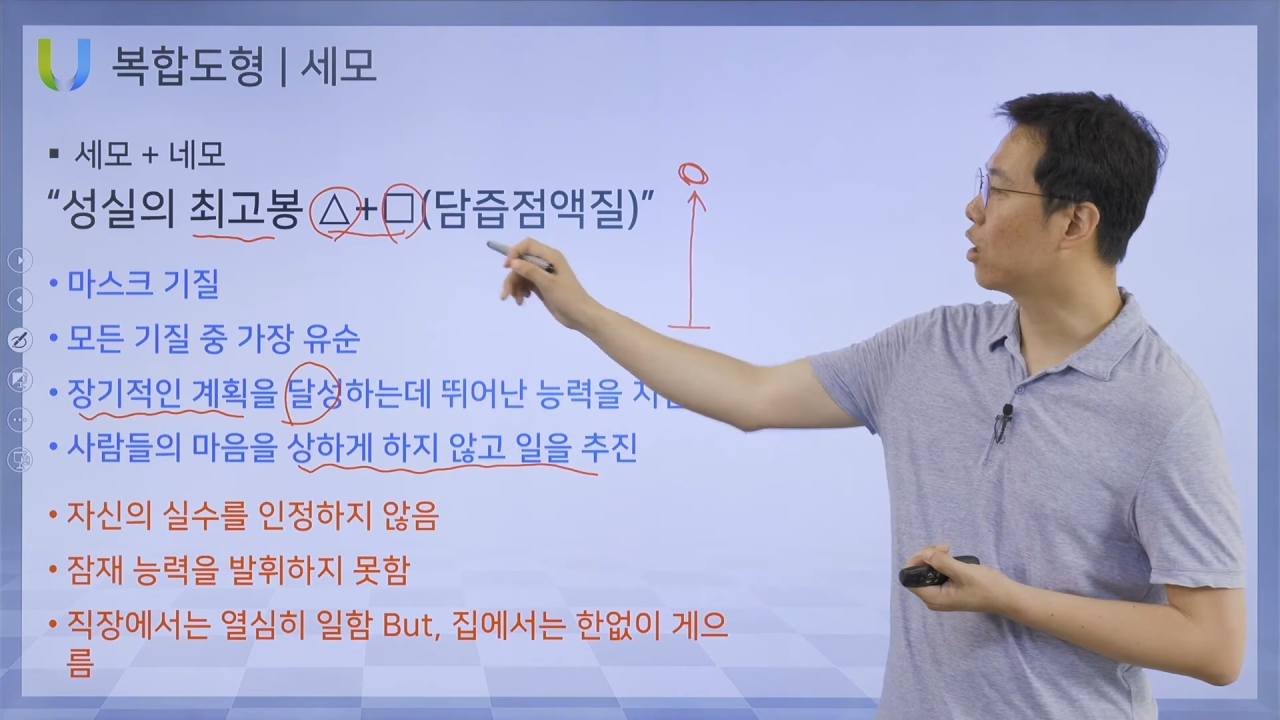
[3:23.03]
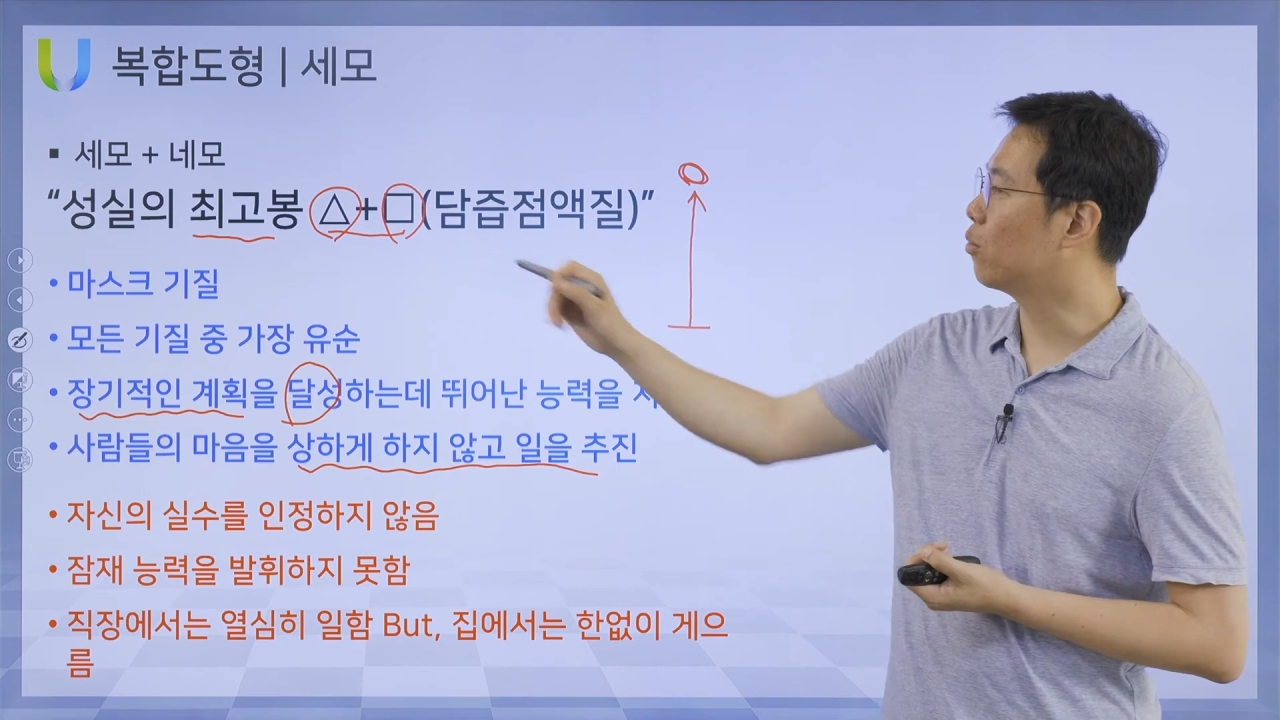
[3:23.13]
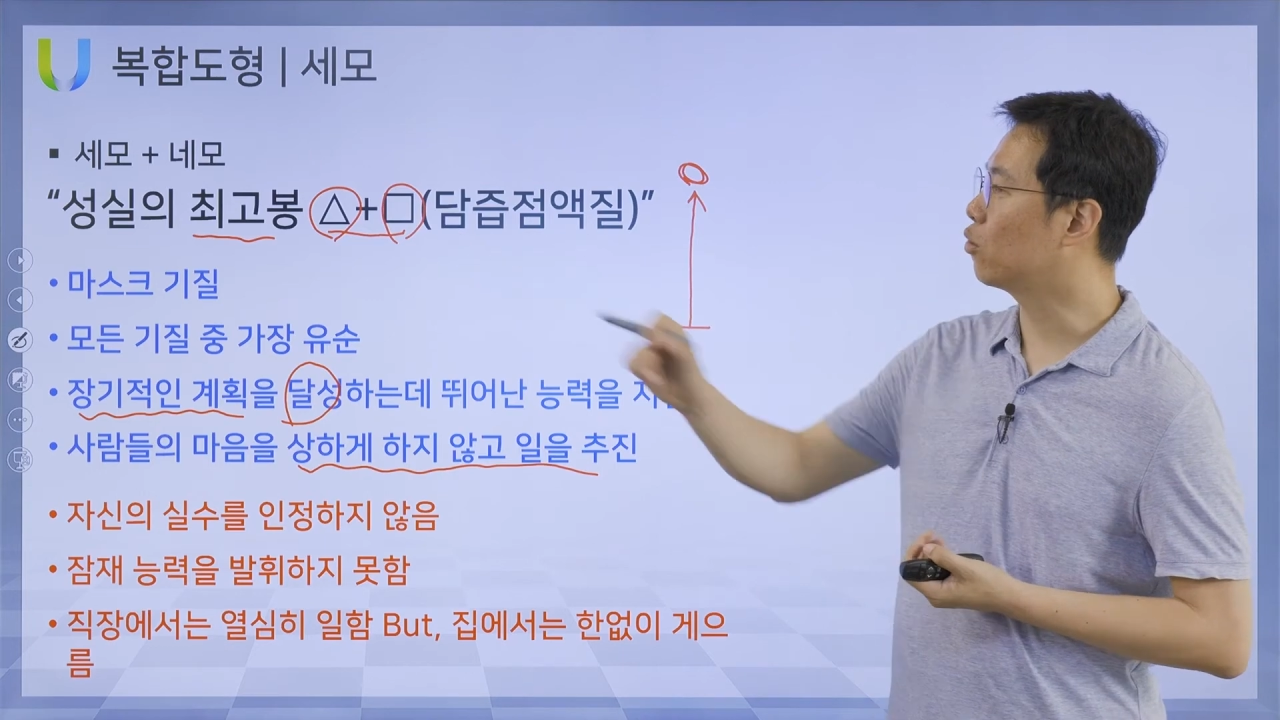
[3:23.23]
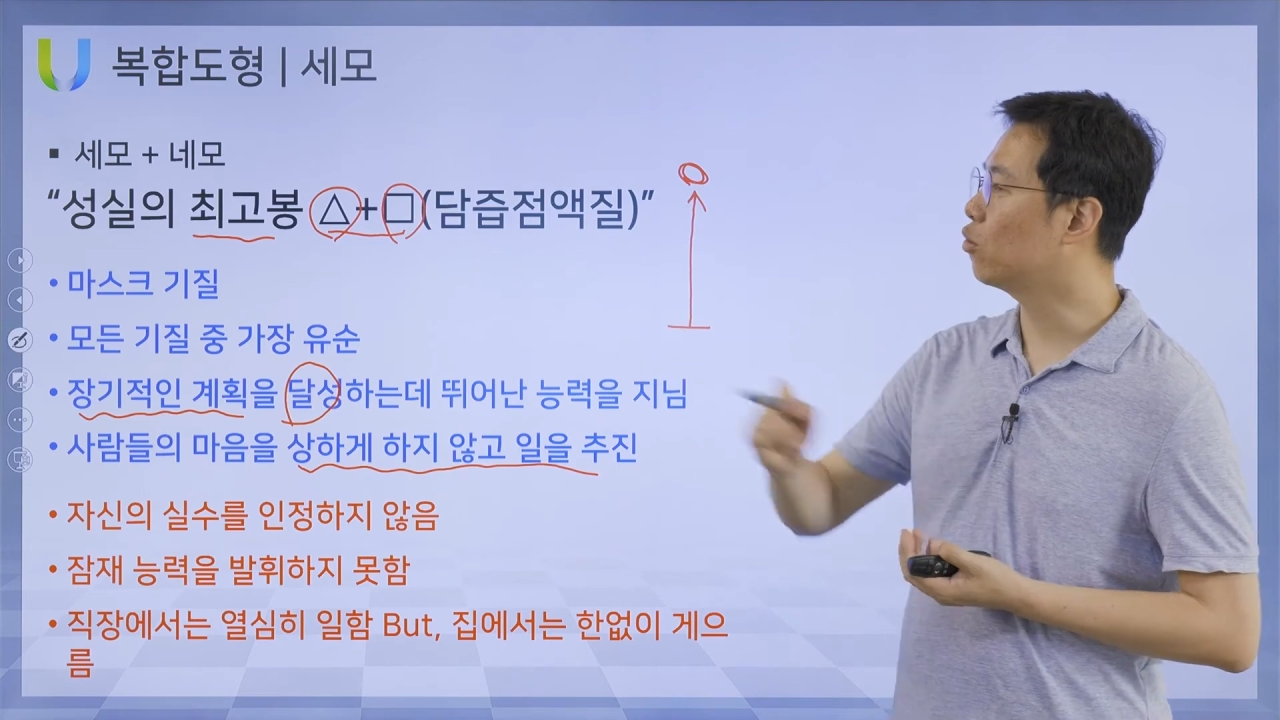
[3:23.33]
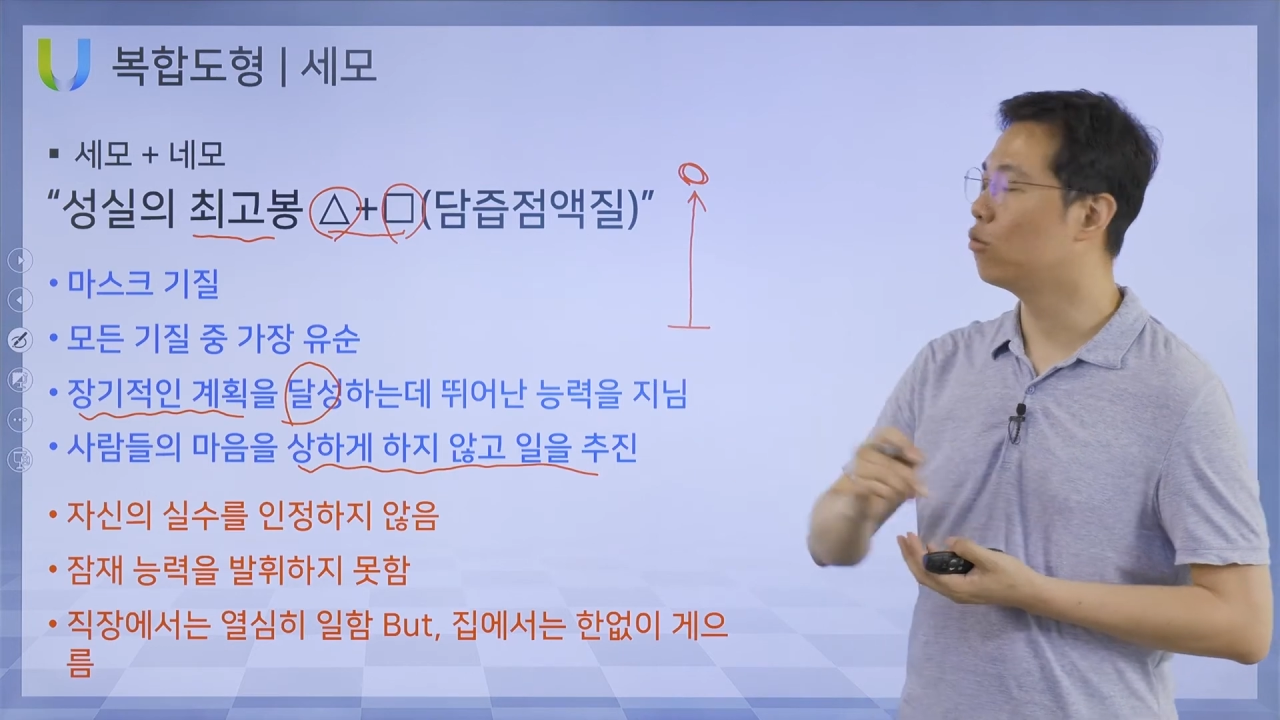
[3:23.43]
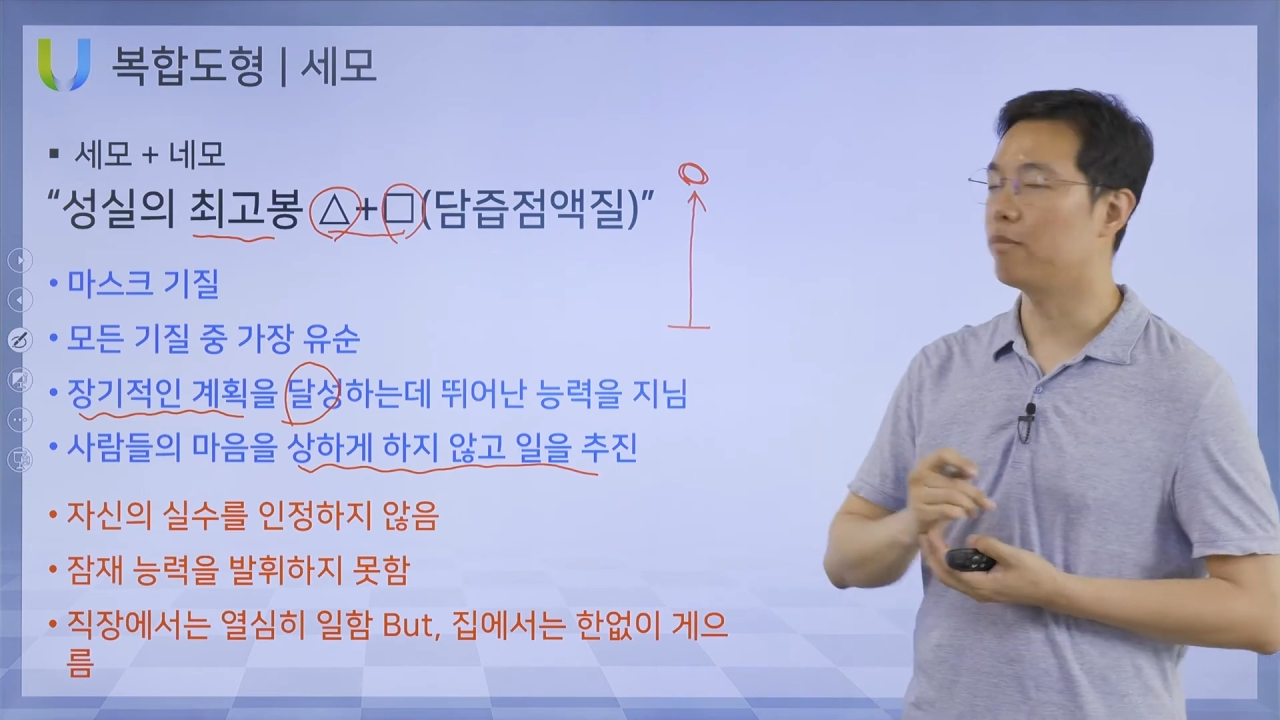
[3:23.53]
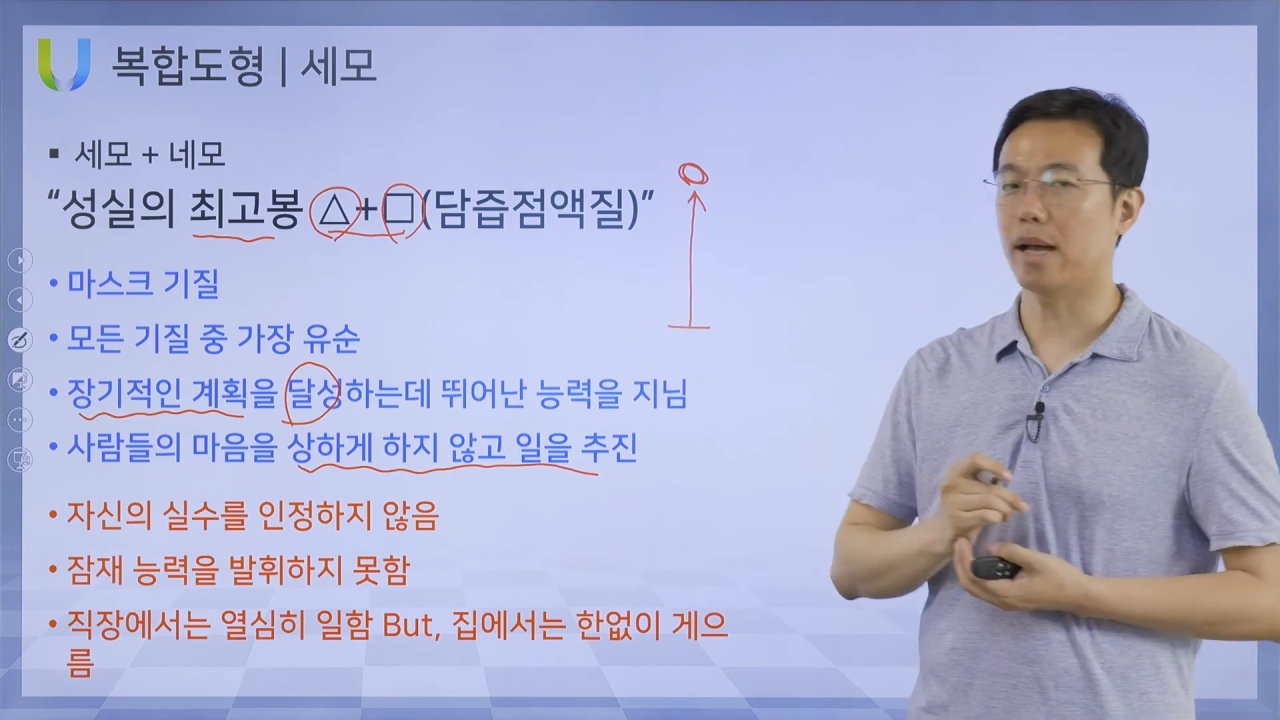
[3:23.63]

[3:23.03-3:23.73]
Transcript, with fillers: 네모도